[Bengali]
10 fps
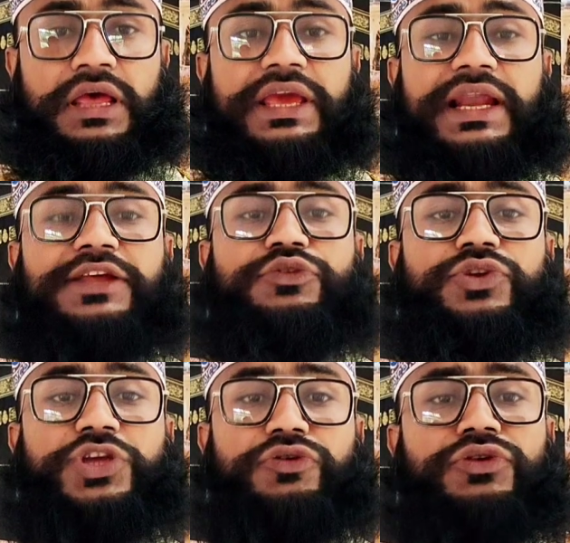এরাই তো
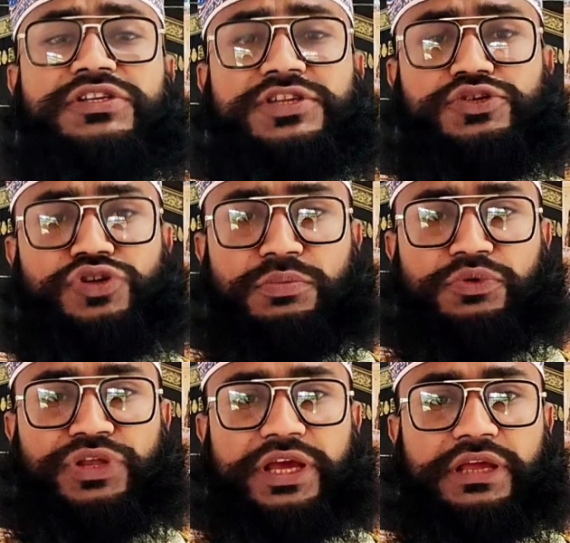টেরোরিস্টের জন্ম
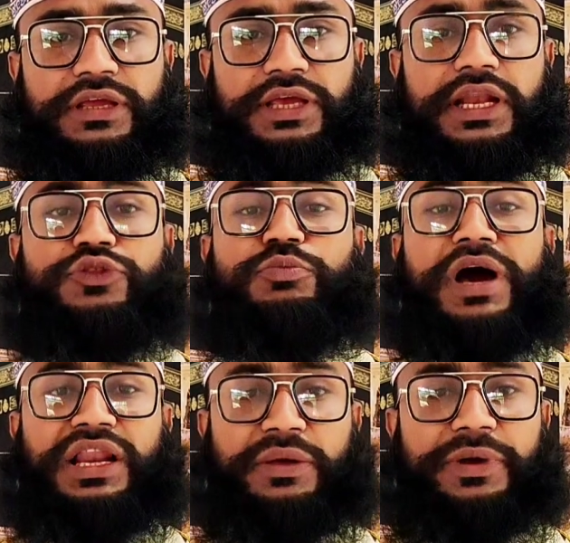দেয় এরা তো
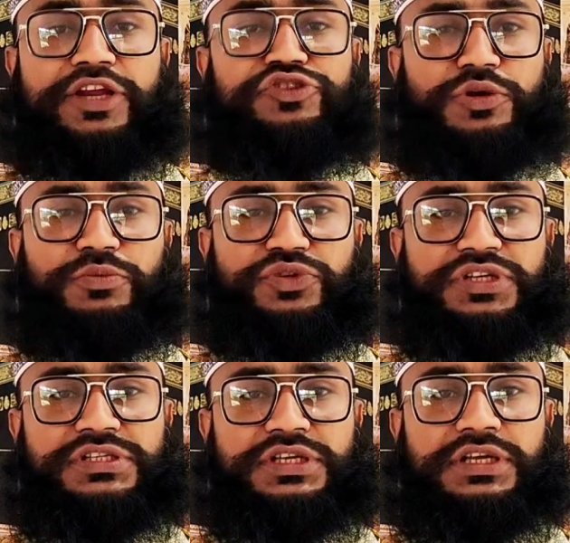বাংলা ভাইয়ের জন্ম
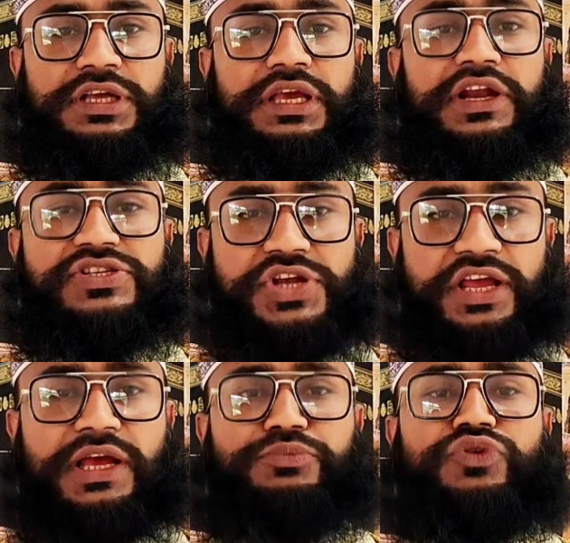দিয়েছে এরা
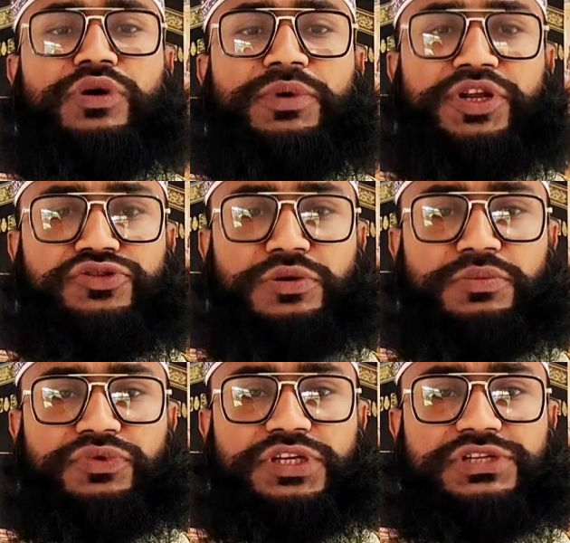শায়েক আব্দুর রহমানের
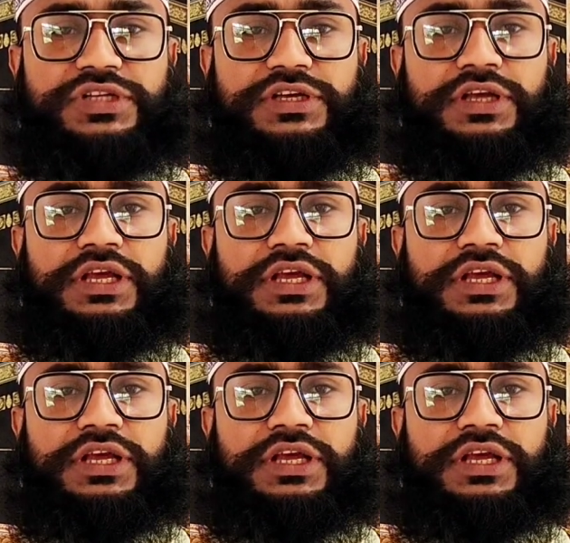জন্ম দিয়েছে